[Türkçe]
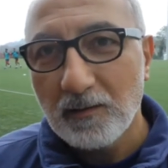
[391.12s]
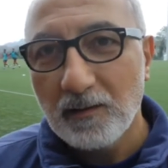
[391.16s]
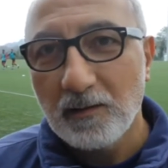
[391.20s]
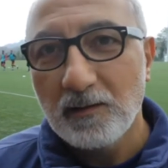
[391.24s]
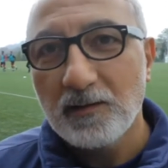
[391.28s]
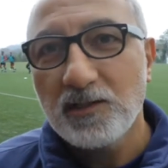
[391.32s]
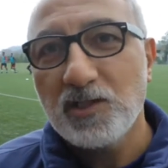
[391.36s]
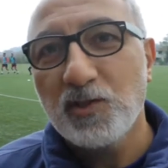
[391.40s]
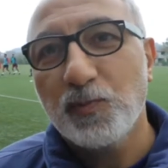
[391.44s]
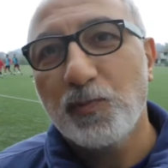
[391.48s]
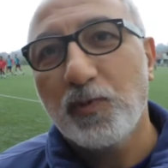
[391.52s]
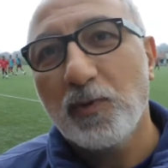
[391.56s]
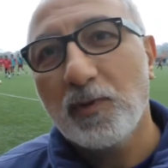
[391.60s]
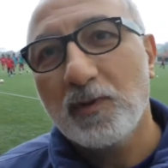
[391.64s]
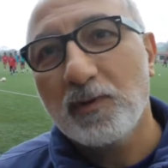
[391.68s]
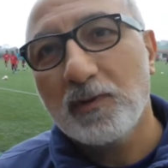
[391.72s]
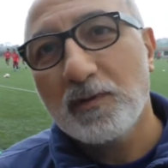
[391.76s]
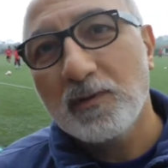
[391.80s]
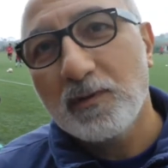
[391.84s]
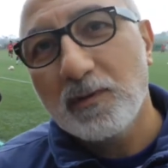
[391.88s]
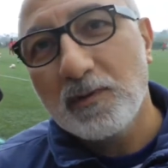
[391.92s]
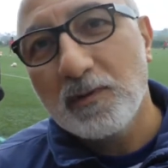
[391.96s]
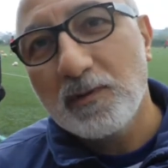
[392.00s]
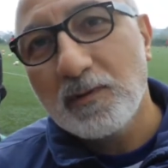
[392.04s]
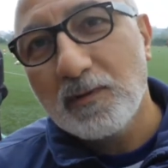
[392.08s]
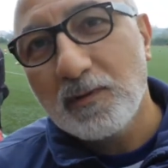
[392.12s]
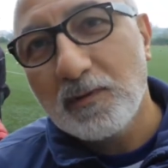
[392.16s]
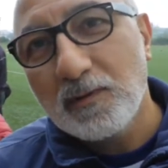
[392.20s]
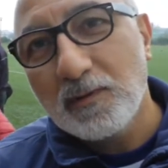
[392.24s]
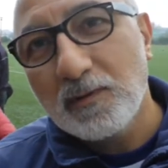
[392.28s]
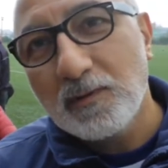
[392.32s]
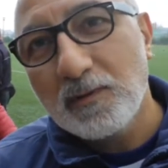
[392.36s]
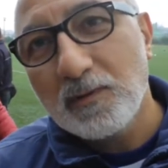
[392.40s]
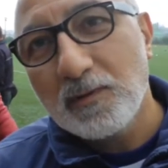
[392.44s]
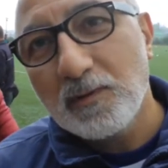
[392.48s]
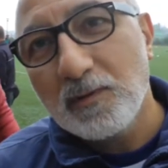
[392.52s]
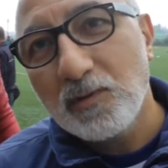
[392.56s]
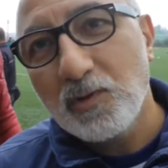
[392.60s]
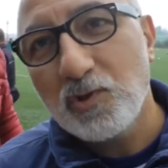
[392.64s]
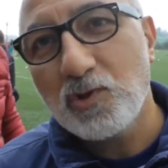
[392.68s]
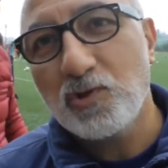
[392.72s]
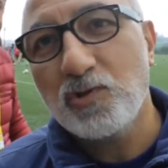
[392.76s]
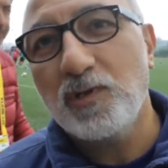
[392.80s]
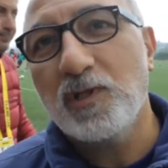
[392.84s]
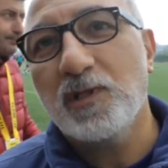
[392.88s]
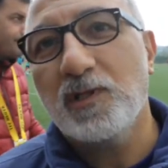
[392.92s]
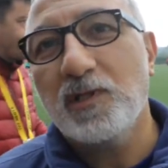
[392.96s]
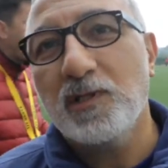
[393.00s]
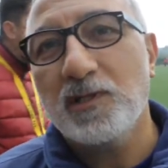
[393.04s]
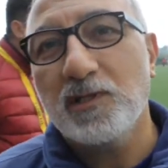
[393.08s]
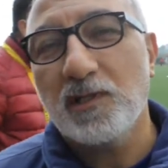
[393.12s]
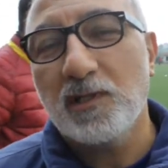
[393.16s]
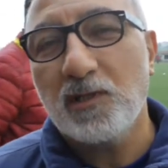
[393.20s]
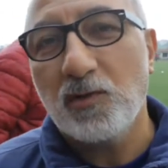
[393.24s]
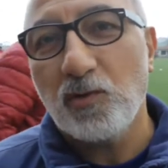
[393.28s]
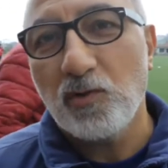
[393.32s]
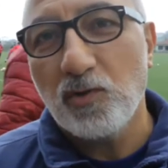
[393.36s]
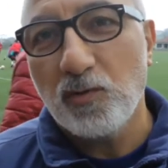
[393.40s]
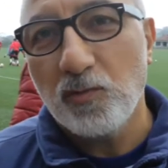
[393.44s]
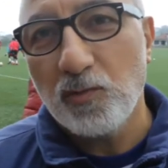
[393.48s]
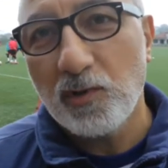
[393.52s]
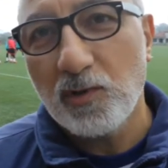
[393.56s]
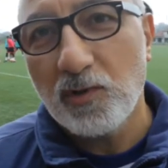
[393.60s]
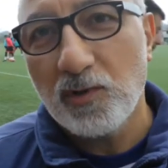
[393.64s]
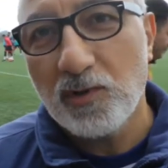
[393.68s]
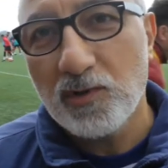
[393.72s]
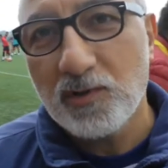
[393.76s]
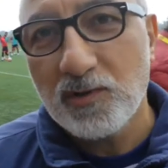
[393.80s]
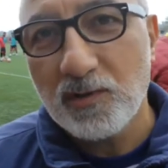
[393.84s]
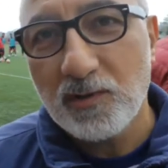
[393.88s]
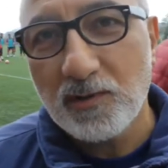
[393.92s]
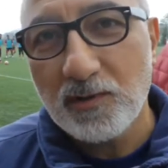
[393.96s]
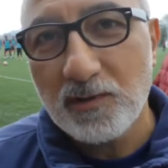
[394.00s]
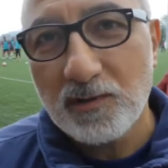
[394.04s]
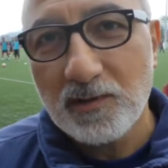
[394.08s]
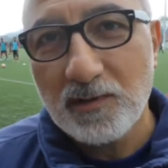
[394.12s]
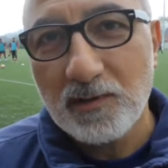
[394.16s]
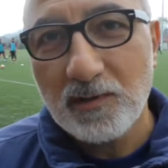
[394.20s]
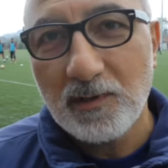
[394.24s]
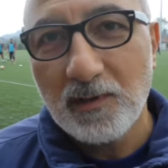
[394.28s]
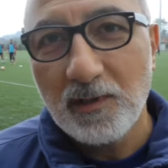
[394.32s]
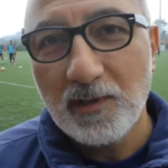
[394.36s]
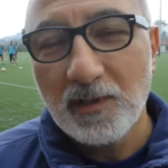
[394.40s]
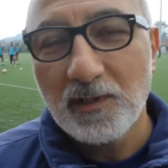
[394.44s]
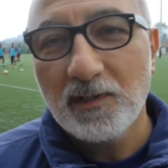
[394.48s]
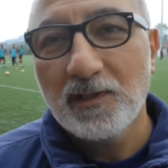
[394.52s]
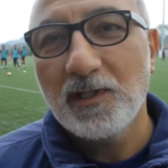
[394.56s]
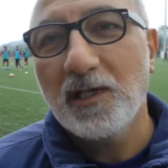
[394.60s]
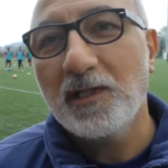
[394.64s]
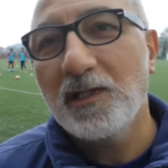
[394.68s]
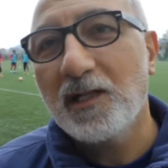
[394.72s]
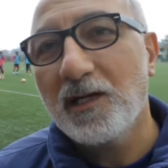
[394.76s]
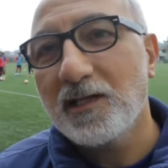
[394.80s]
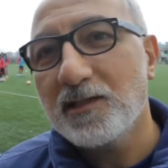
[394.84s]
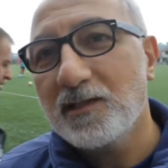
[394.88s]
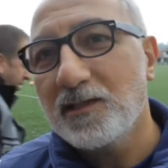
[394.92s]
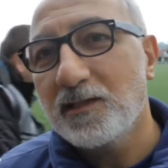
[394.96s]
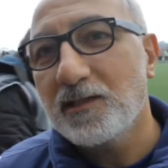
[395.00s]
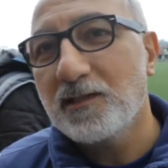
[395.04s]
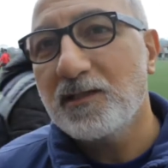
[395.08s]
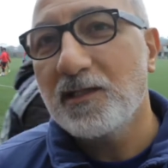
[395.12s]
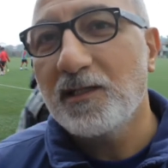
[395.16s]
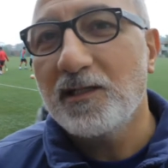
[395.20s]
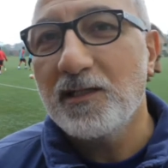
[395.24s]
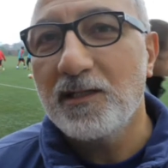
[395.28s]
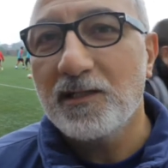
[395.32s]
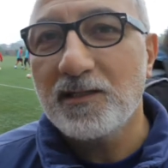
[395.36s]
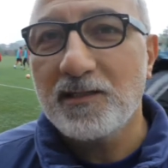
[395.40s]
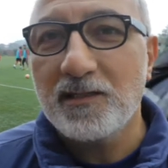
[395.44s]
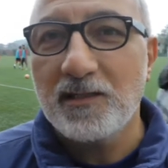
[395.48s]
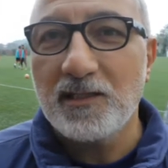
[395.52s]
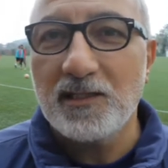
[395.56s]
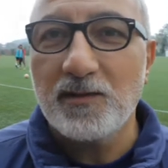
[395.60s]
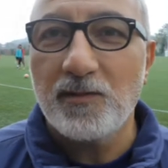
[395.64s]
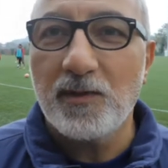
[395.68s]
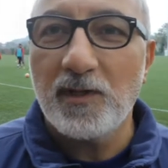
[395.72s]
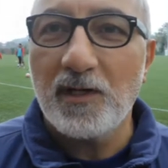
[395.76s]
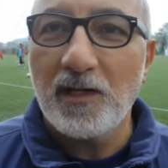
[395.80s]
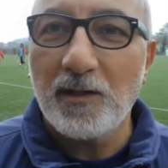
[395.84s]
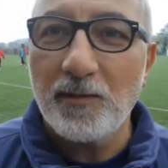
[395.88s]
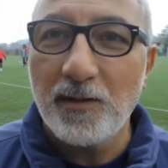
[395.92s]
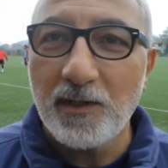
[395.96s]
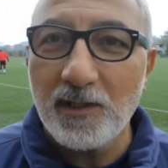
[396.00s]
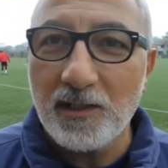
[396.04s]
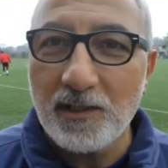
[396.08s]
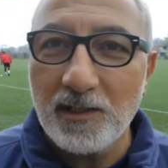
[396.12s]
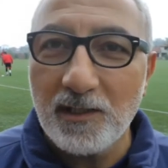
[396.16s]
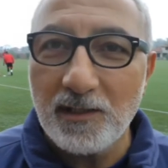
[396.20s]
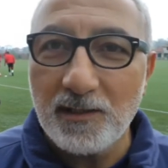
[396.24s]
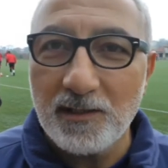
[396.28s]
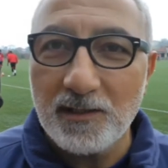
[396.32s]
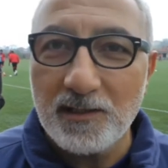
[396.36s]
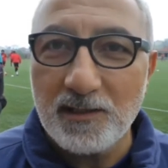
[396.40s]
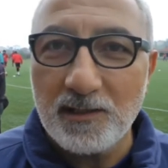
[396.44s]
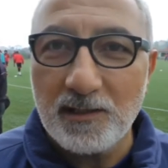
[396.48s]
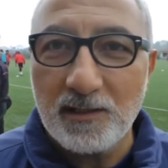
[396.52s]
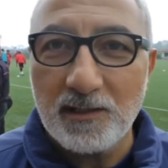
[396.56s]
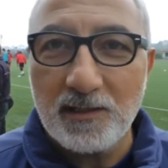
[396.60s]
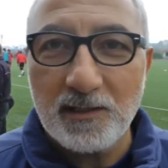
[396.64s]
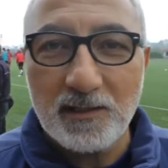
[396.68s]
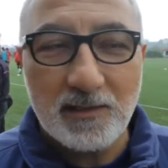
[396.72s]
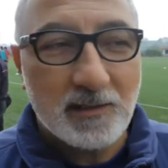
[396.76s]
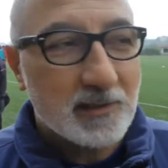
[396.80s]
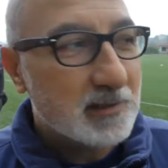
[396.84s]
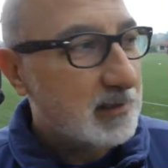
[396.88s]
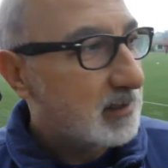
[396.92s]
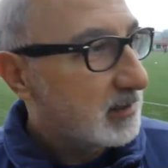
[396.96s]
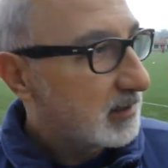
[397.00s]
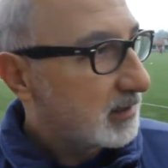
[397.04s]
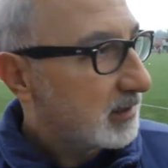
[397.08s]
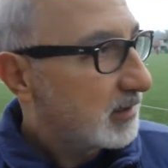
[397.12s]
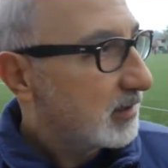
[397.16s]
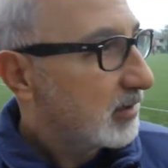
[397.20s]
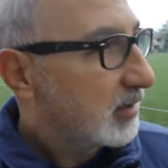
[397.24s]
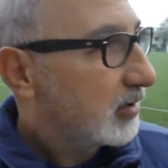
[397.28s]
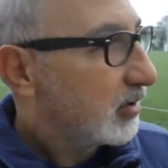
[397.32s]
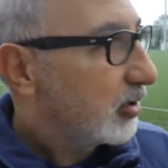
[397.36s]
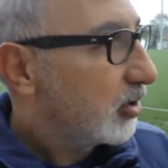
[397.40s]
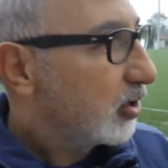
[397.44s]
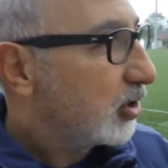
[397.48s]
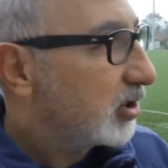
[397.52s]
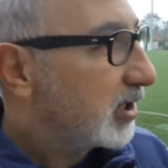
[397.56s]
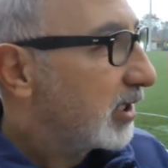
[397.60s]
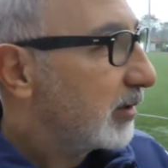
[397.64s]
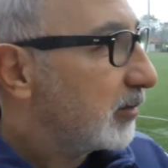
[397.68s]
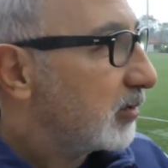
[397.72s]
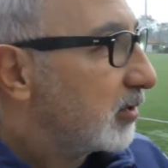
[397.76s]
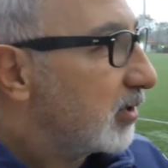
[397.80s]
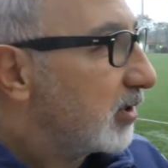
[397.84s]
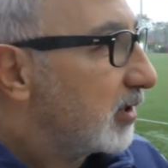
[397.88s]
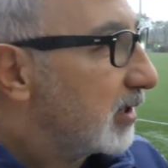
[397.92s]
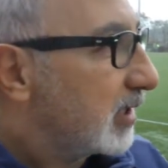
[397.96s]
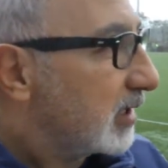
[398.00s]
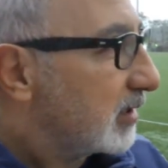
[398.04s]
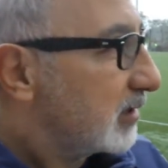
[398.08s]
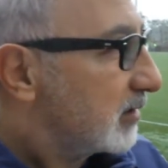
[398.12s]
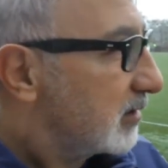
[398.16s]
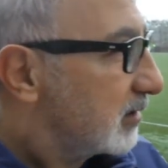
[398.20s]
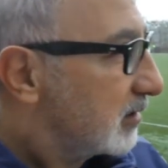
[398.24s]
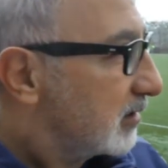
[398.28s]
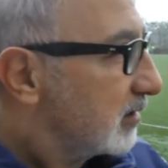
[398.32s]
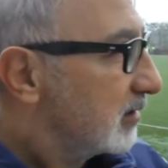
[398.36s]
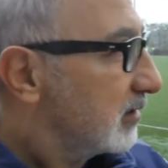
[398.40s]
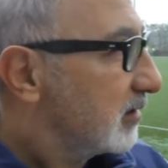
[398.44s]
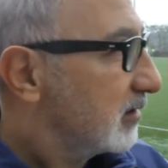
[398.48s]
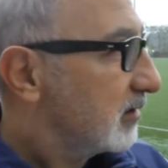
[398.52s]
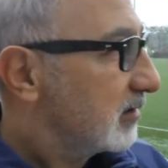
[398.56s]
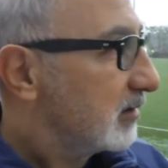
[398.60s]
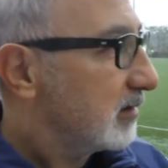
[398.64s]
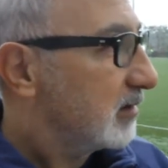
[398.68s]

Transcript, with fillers: Spor 3 e, neticeli oyun biliyorsunuz. Evet. Yenersiniz, yenilirsiniz, berabere kalırsınız. Önemli olan e,